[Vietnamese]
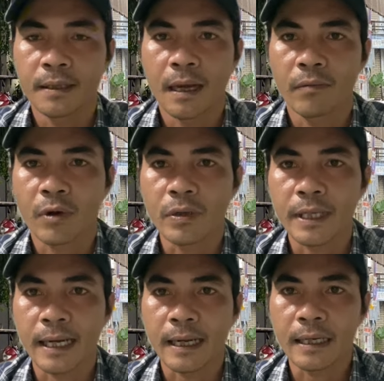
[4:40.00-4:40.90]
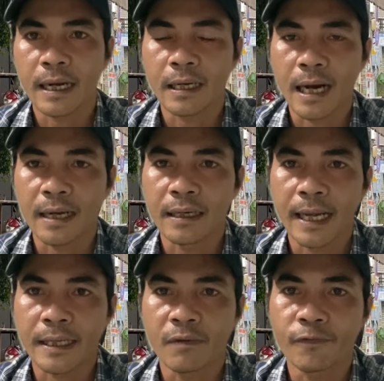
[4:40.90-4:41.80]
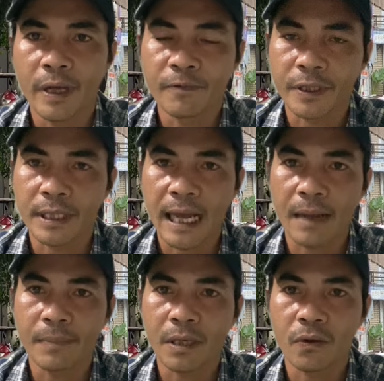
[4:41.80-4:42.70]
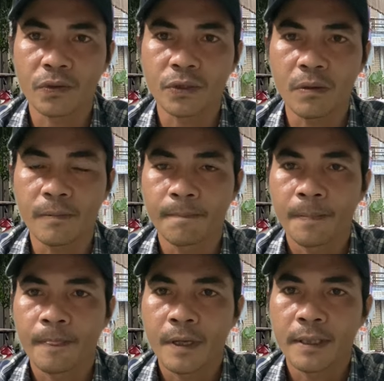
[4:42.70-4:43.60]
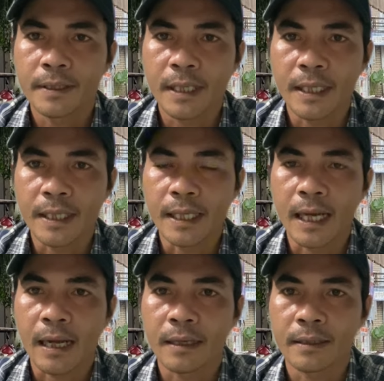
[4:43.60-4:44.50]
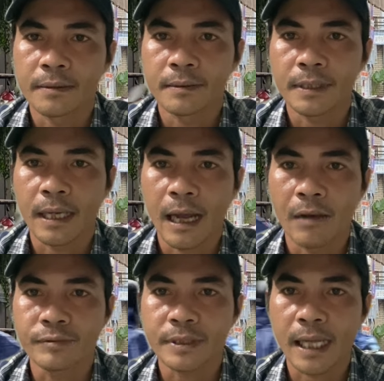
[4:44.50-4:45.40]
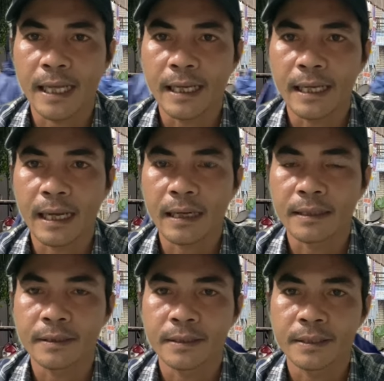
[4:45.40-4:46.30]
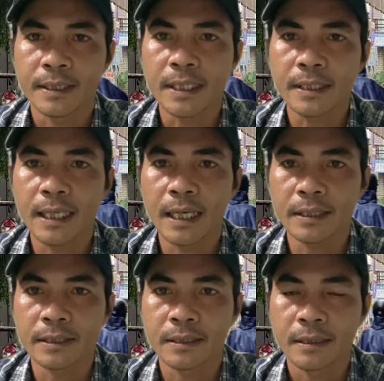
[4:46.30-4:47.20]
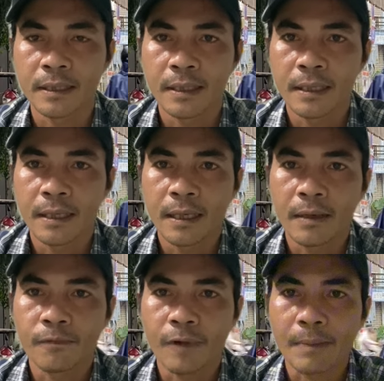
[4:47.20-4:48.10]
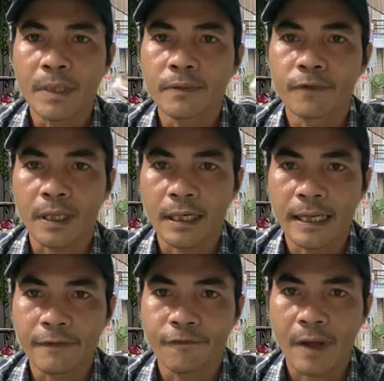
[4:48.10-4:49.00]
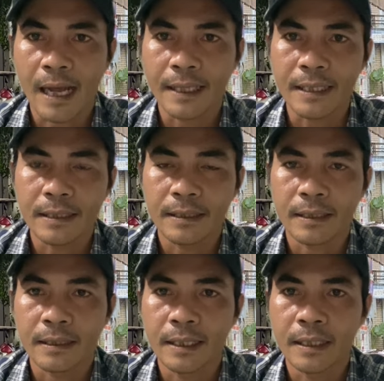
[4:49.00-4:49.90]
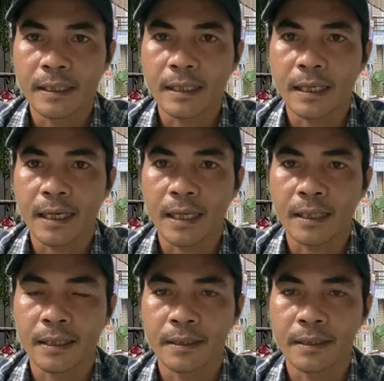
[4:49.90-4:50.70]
ông nói rằng là lần này ông về Việt Nam á cô chú thì à, ông sẽ à, đứng lên và binh vực lẽ phái để à,